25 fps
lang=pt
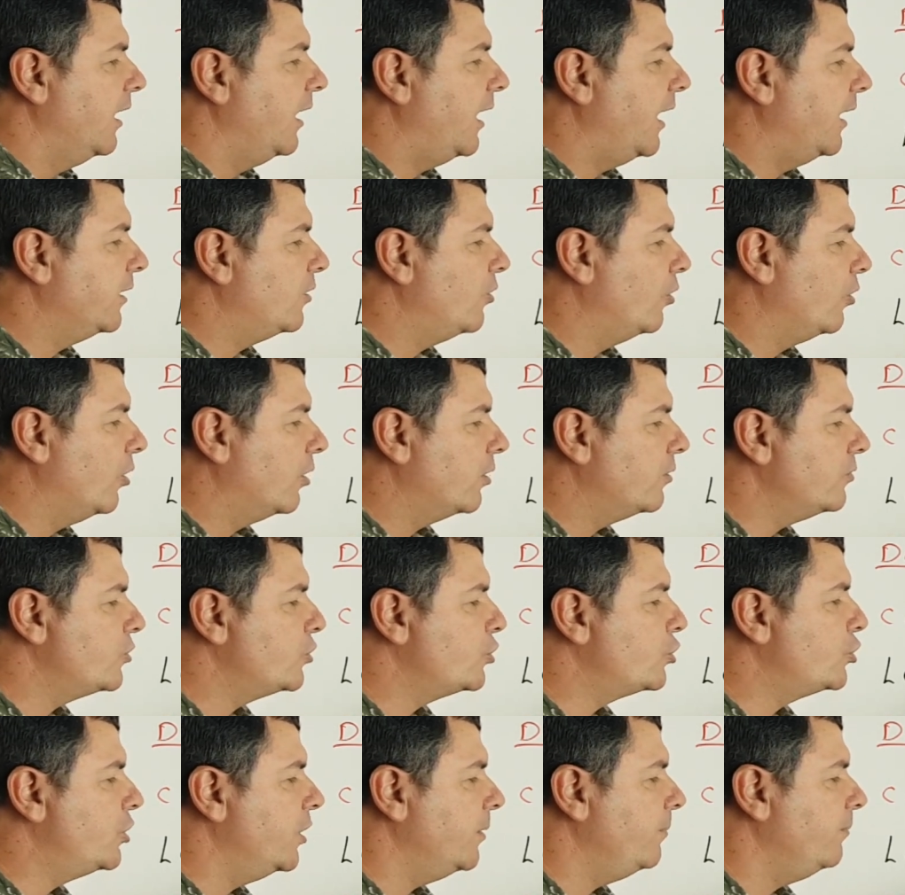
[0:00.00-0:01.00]
aí coloca o
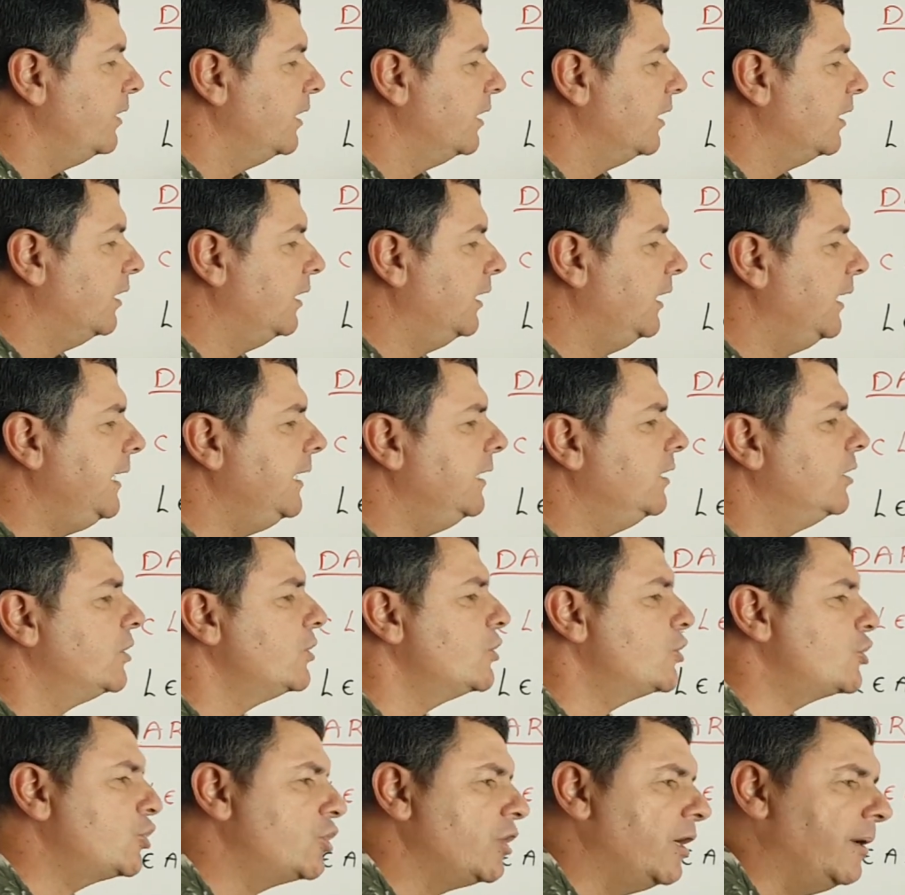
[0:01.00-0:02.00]
ship,
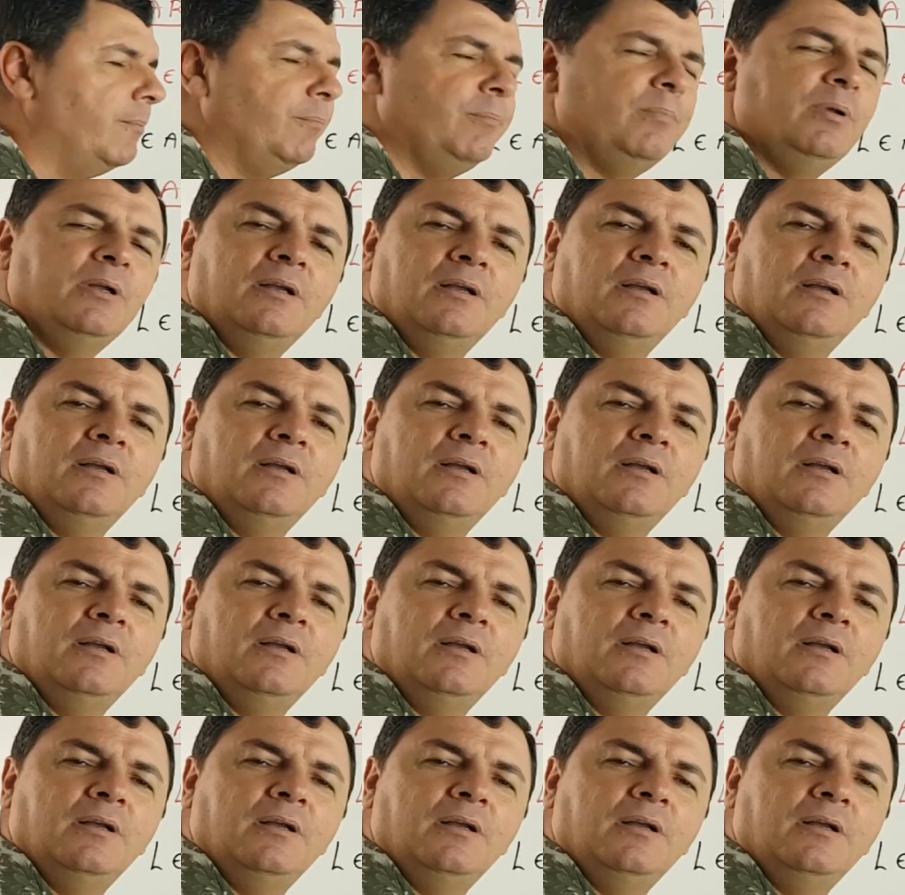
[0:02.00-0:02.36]
leadership,